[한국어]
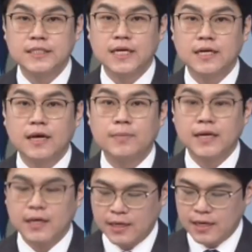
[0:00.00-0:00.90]
신약
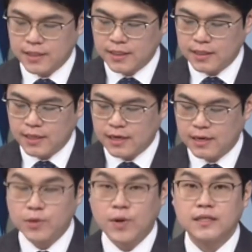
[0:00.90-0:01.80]
개발에 대한 이제
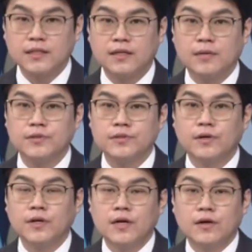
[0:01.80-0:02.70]
기대감을
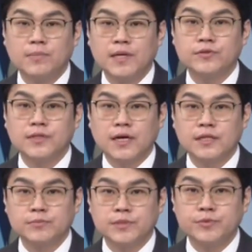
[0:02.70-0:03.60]
확대되면서 어,
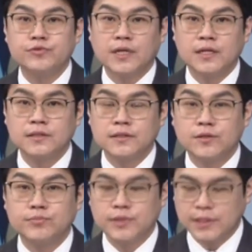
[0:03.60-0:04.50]
매수세가 좀 집중되는
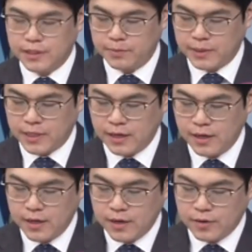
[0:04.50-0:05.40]
그런 분위기입니다.
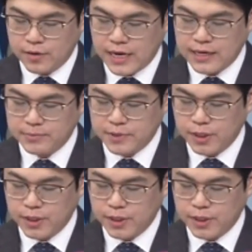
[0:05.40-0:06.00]
어, 간암